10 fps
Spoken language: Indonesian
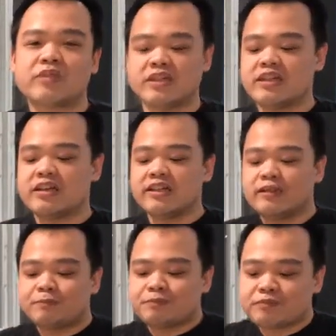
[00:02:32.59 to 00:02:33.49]
jadi dia
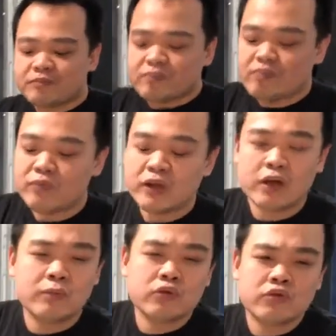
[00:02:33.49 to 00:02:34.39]
nih
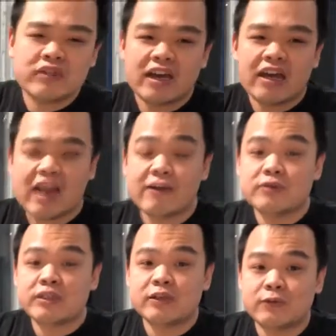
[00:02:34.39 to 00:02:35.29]
kalau menurutku sih kayak
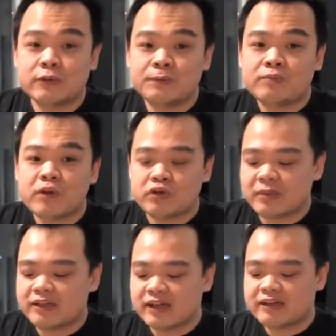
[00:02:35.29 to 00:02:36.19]
KFC gitu
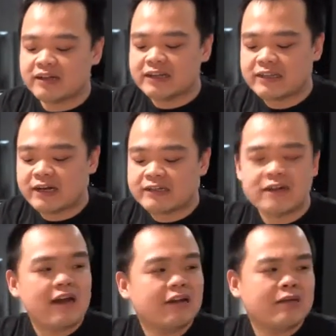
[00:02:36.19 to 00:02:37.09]
cuma dia ada
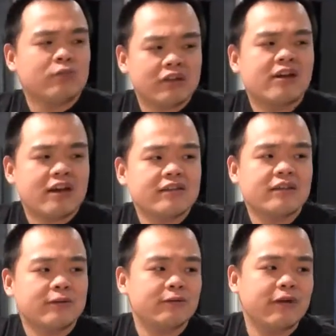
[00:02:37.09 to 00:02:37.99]
rasa-rasa kayak timur
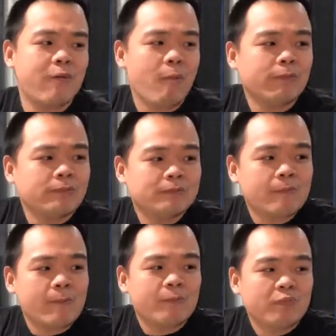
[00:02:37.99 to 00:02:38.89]
tengahnya gitu ya
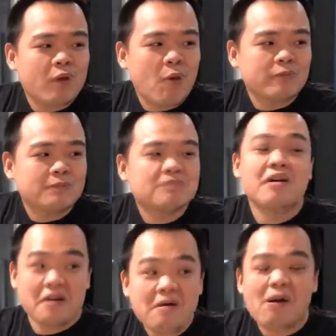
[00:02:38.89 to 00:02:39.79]
iya kayak ada
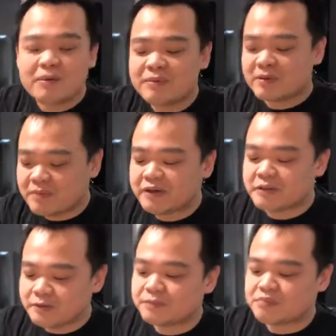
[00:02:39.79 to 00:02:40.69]
rempah-rempahnya ya, apa gitu ya
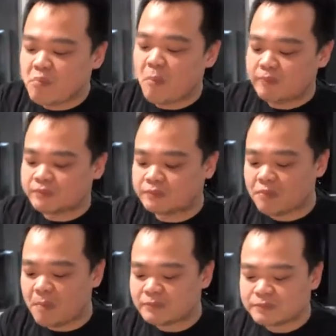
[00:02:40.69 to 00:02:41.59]
iya.
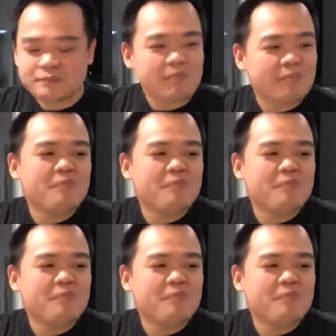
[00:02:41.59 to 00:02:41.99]
kita nggak tahu itu rasa hmm.